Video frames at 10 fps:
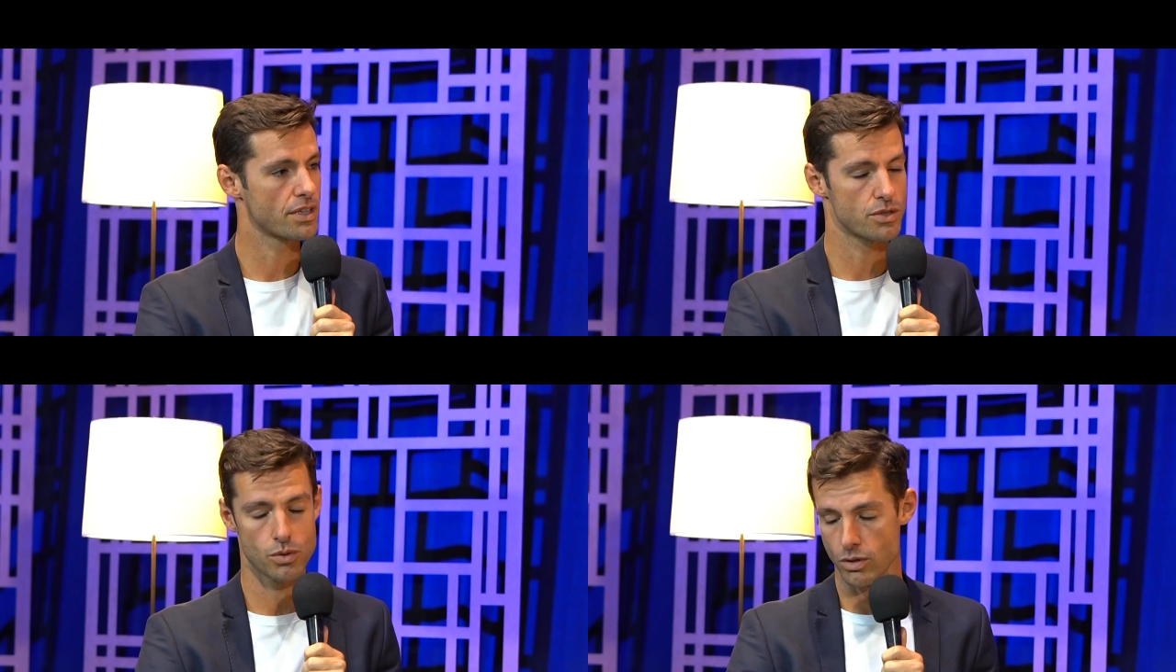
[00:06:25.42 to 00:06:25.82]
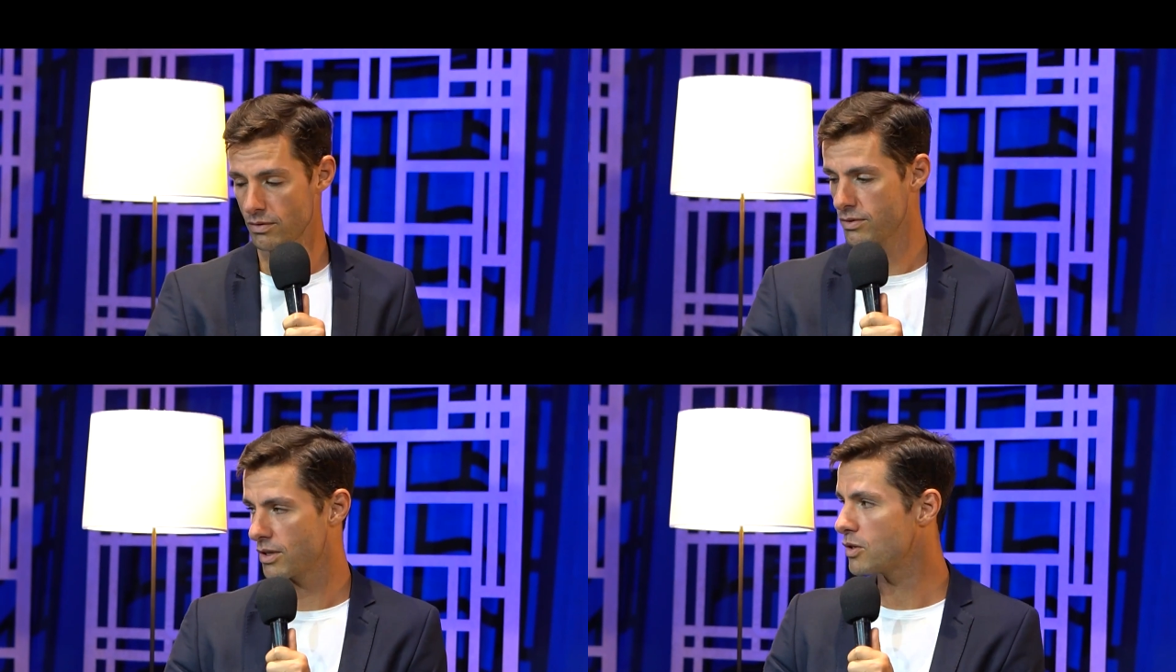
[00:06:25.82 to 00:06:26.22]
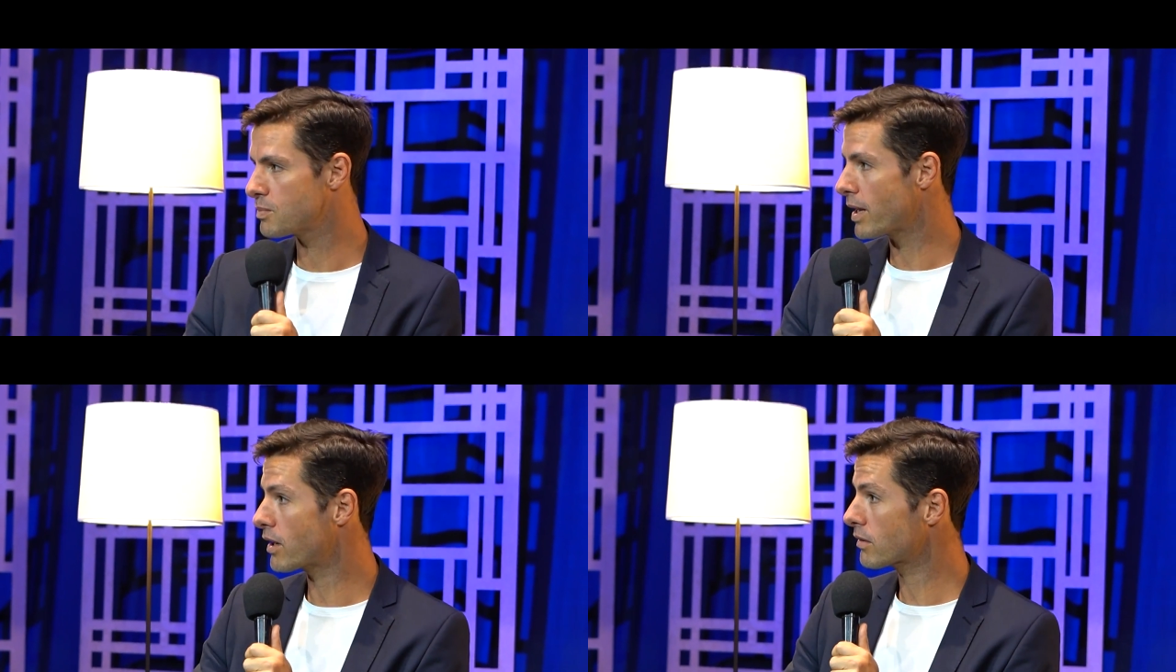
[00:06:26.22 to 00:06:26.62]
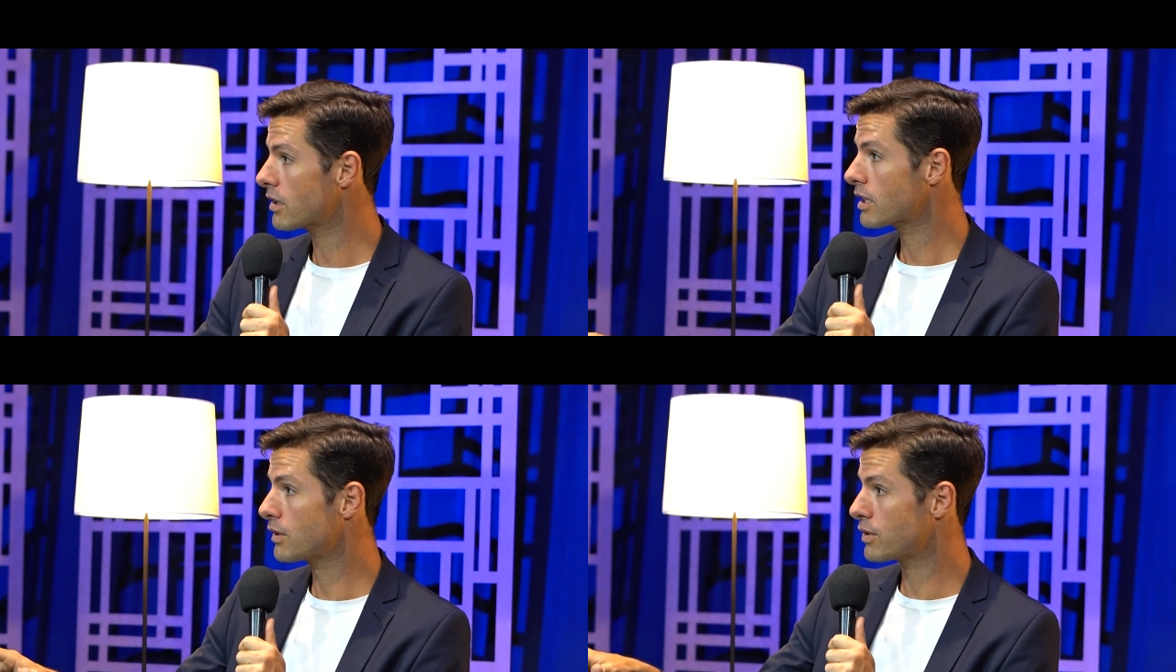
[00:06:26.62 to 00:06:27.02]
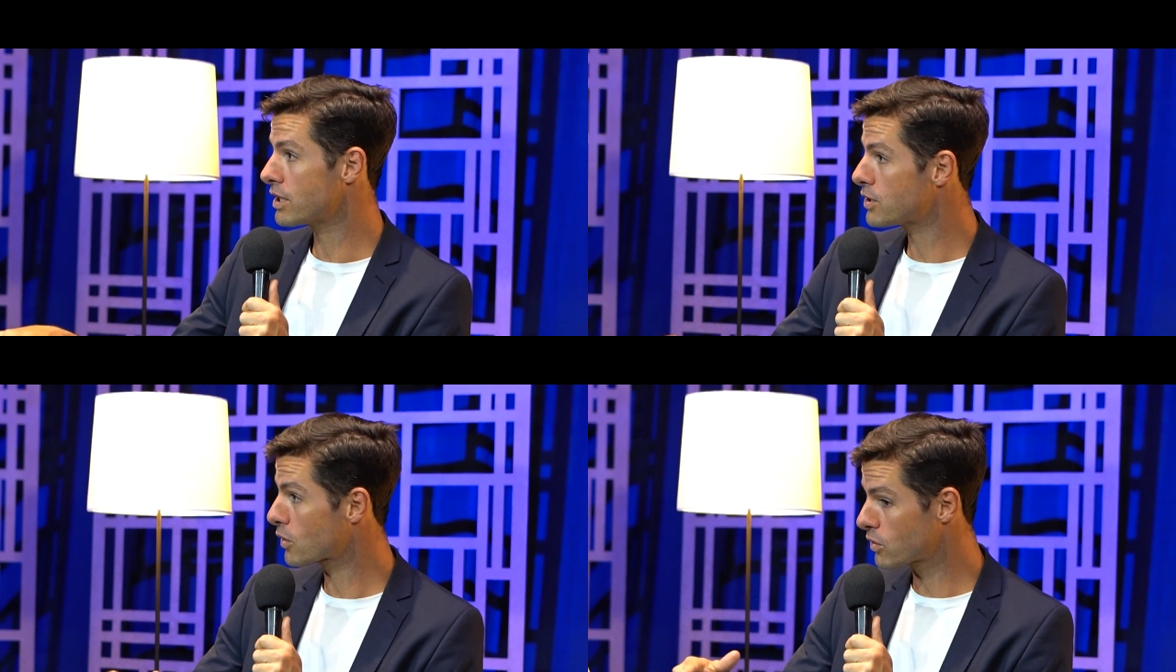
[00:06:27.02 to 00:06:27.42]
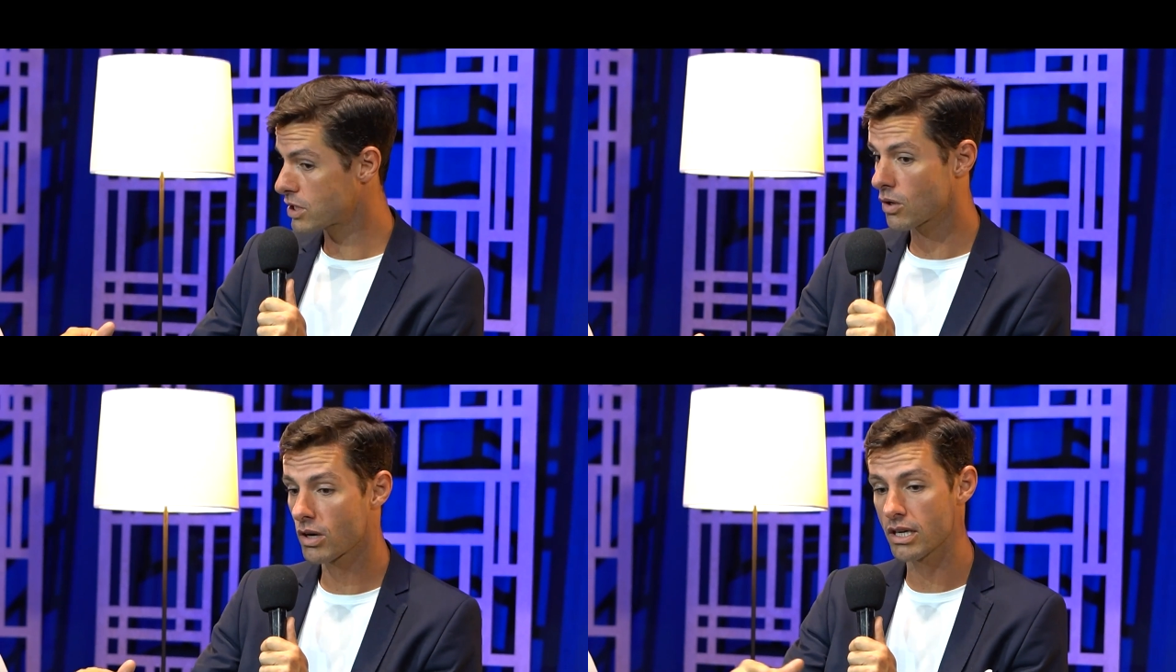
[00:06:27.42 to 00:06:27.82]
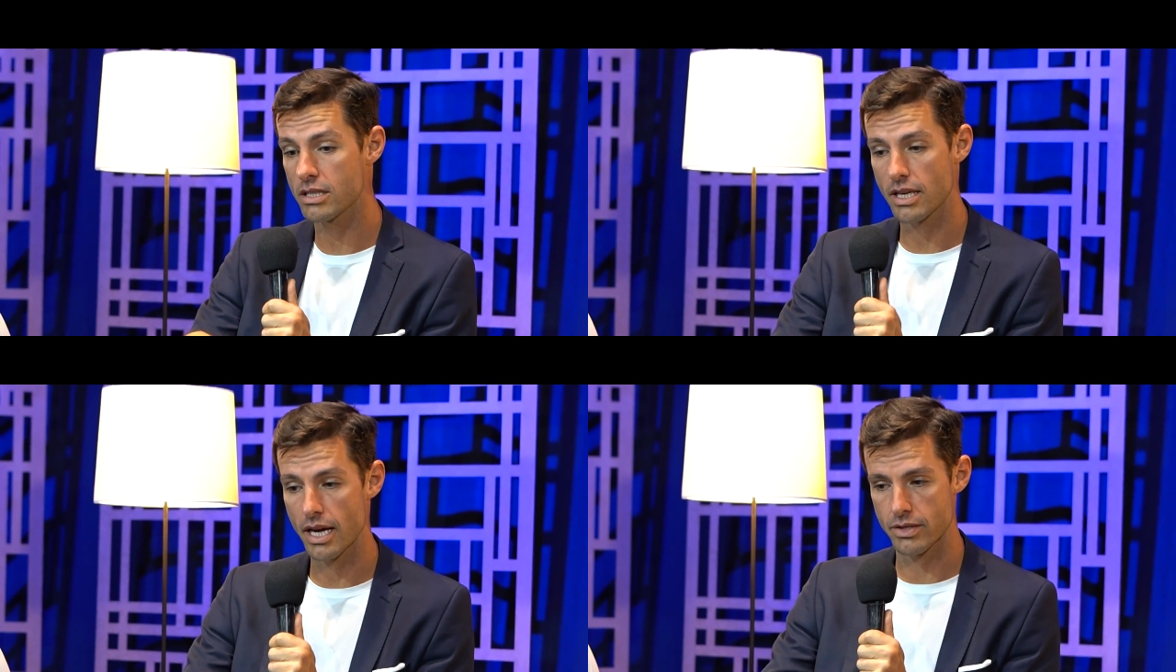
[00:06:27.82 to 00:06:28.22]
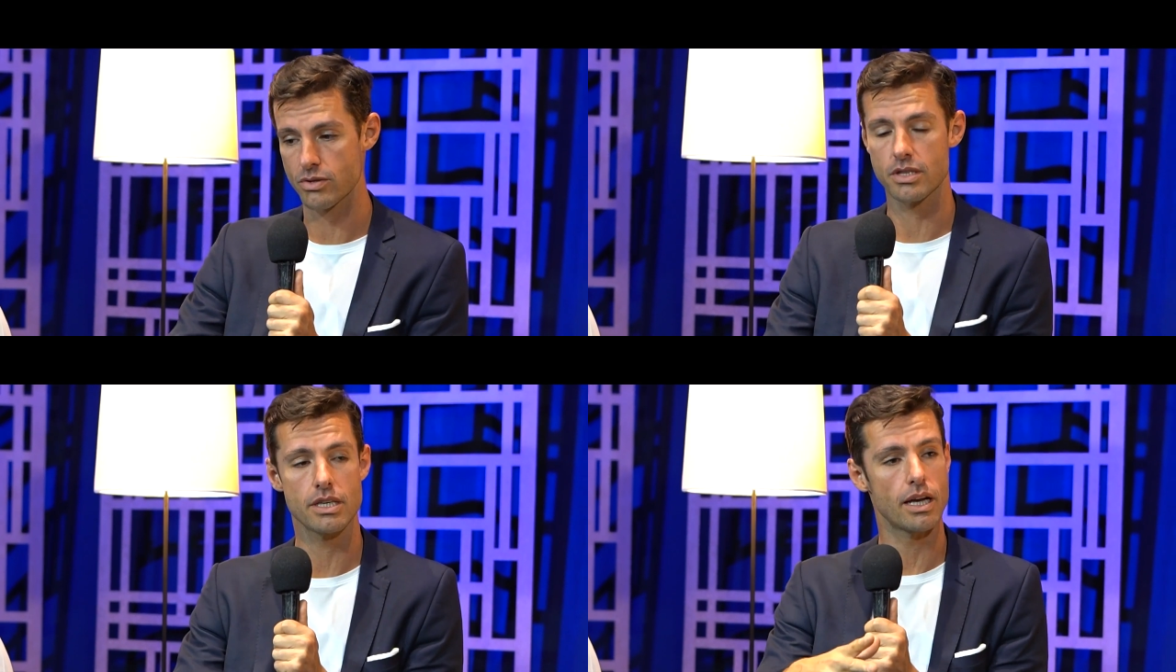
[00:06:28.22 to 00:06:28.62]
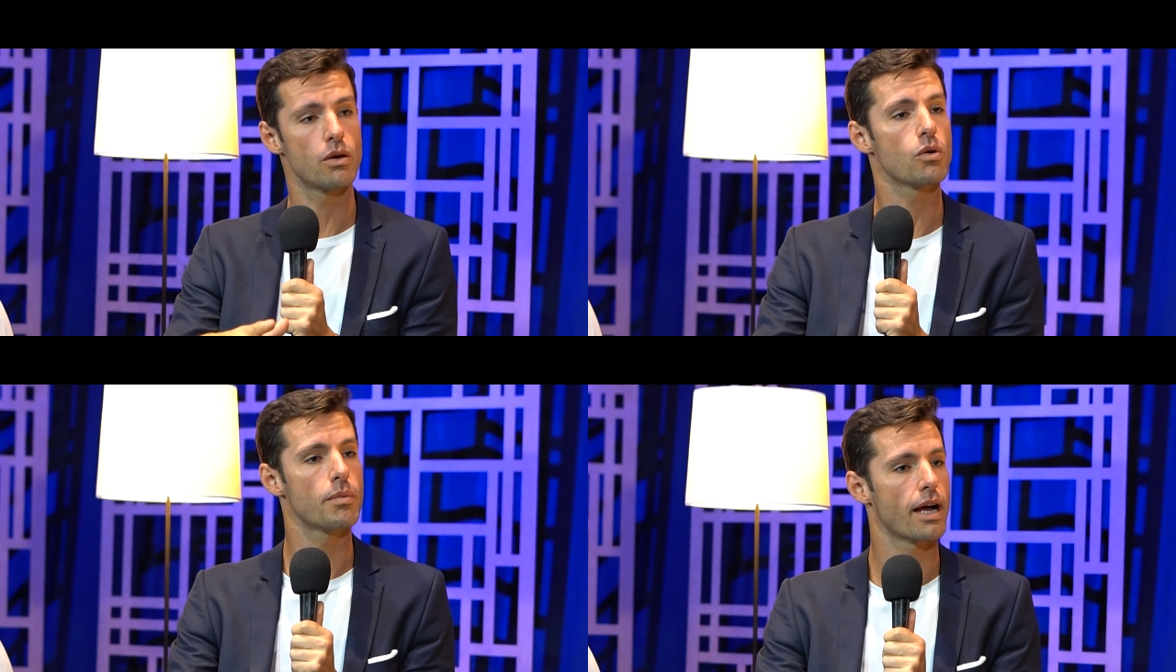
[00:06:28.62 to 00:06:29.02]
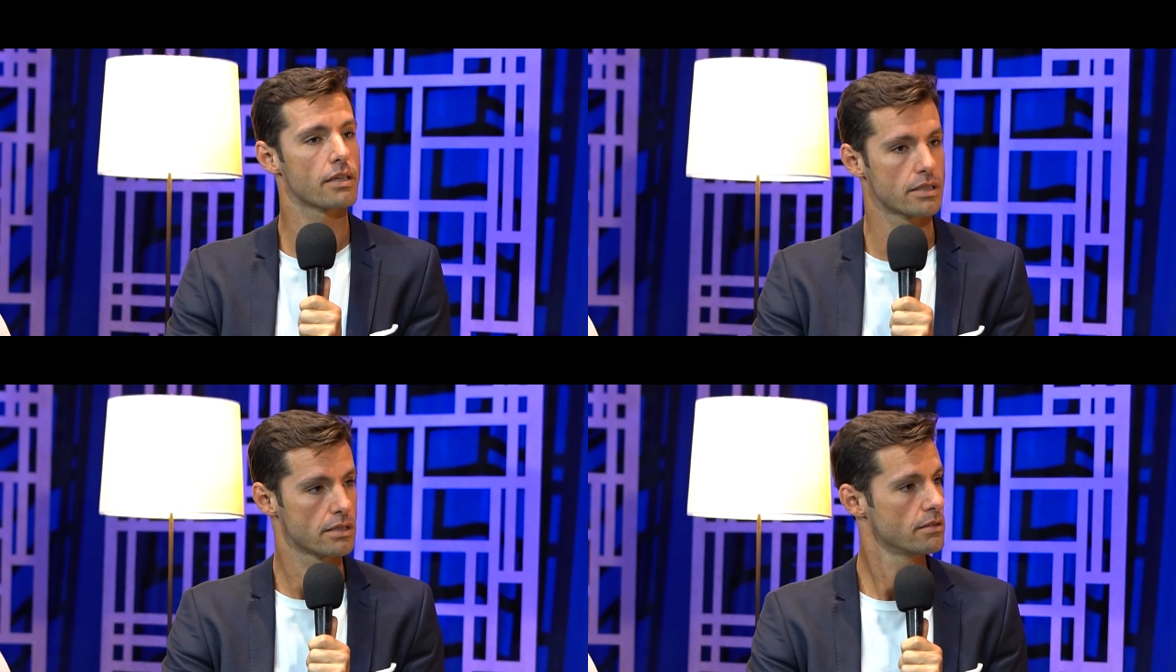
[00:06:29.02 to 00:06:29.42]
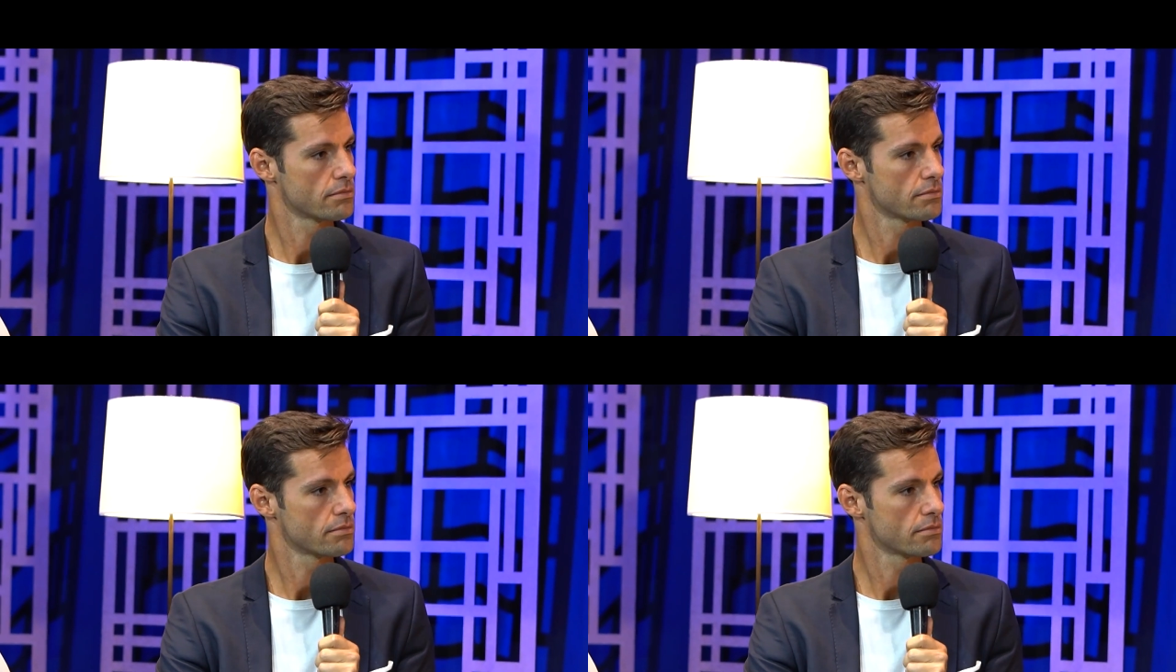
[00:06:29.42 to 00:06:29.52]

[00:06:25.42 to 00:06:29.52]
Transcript: a gente faz de novo e eu espero que a gente consiga organizar isso aqui lá no Cobrar. Show de